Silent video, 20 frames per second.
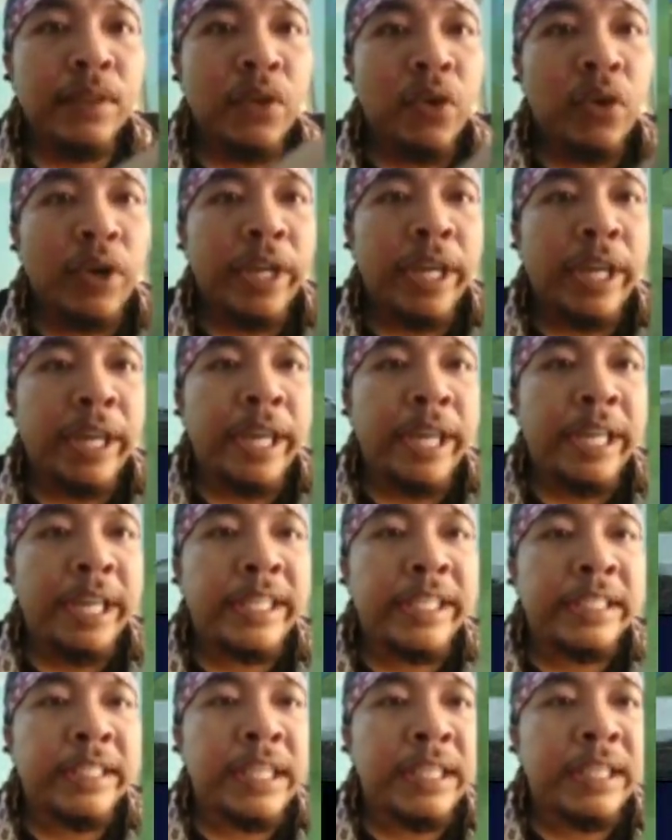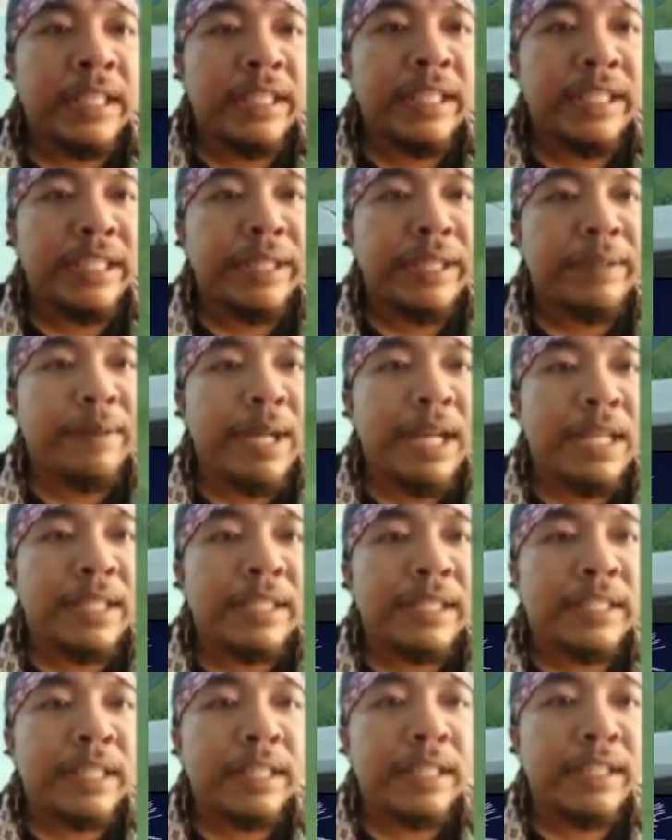kebanyakan muterin minion
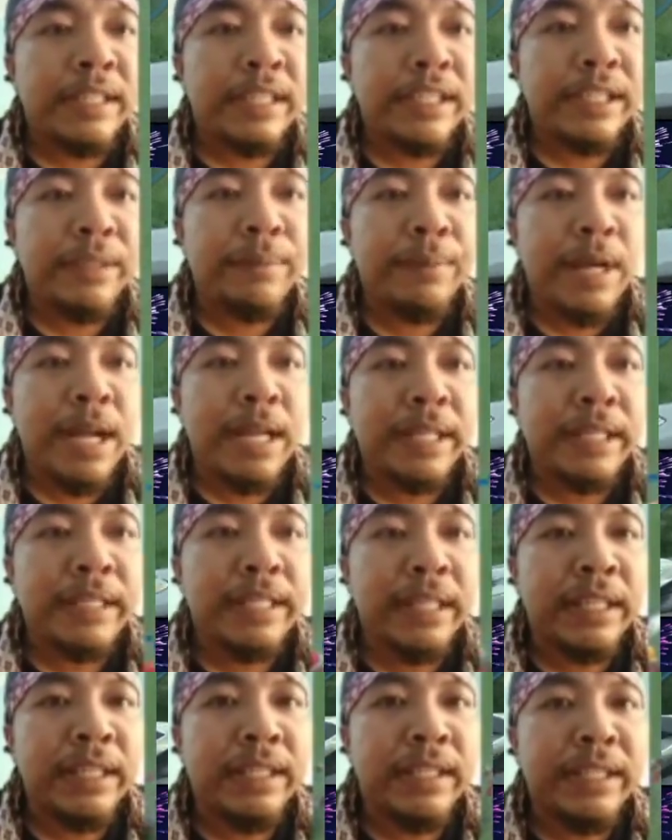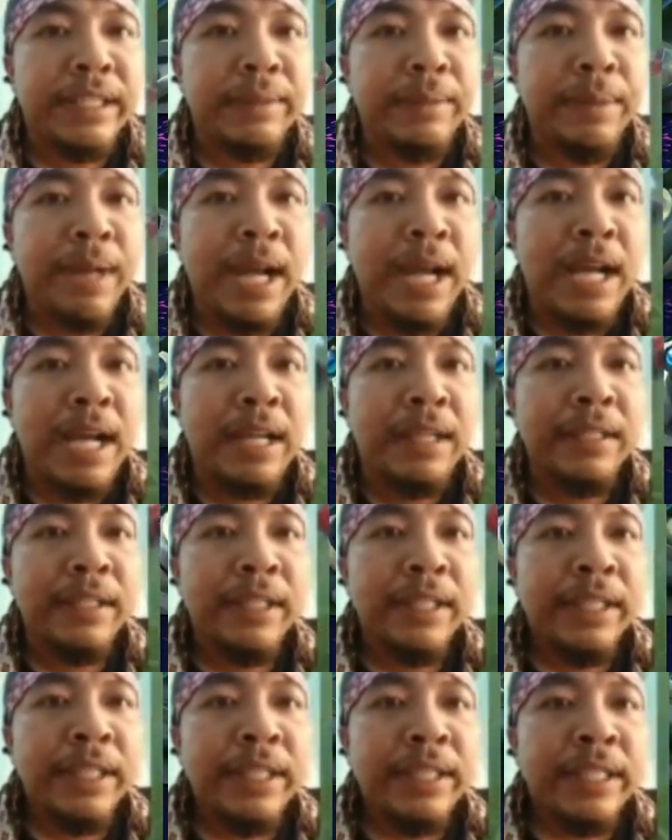anjing bener-bener loh
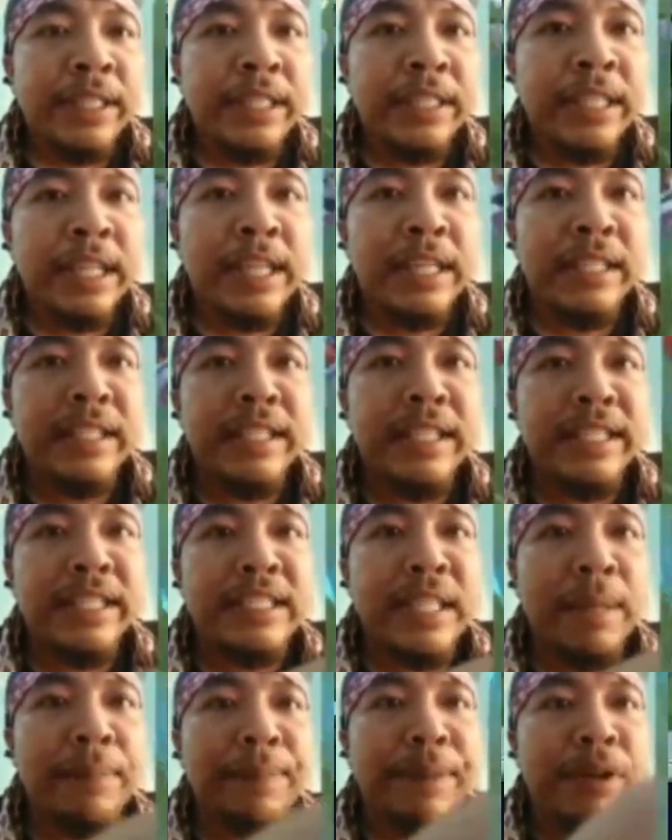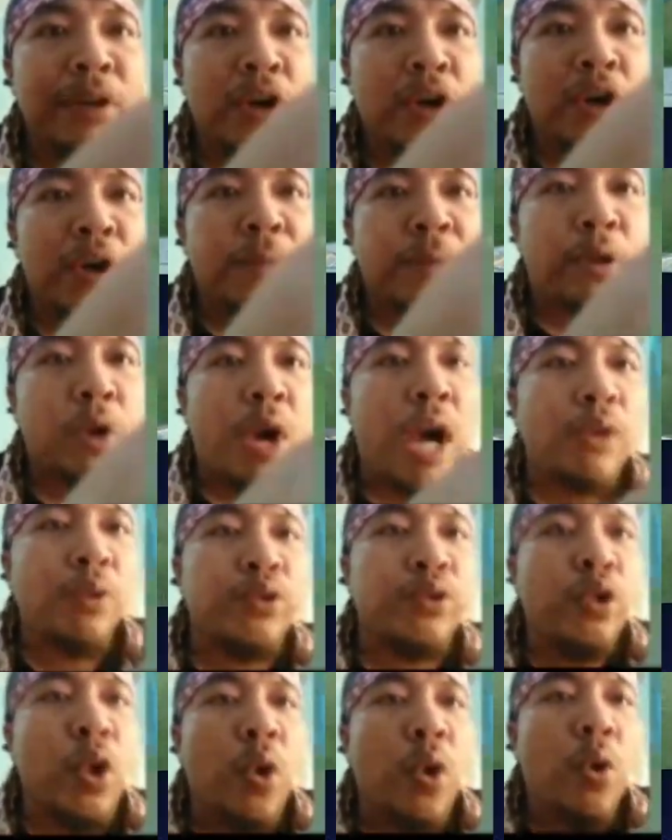kita kelilingi sampai goblok aduh
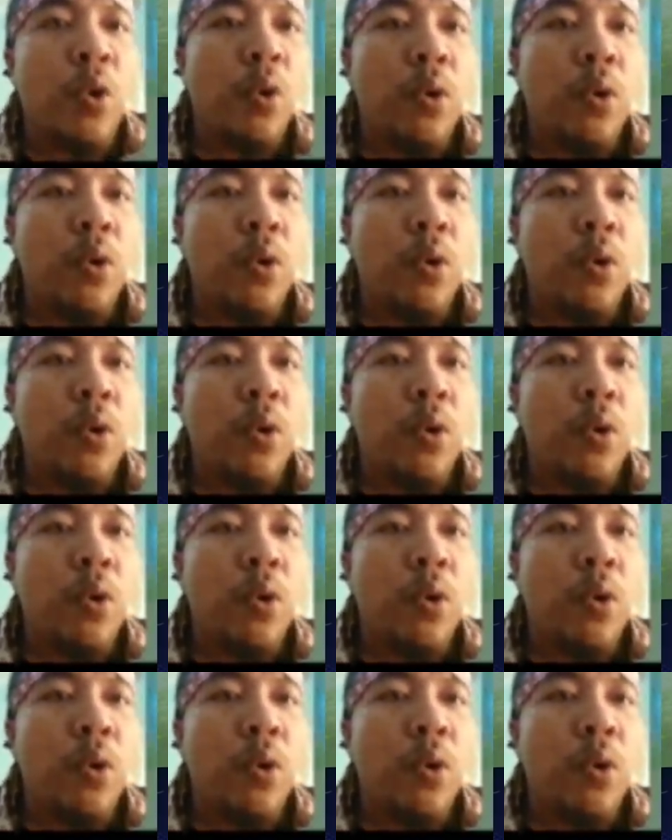cok